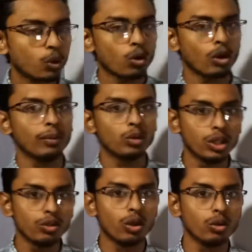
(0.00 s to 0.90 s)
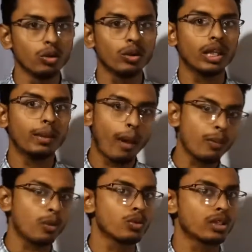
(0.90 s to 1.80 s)
প্রোটন এবং নিউট্রনগুলো কিভাবে
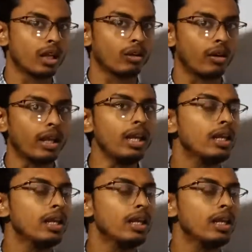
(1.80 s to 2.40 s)
অবস্থান করে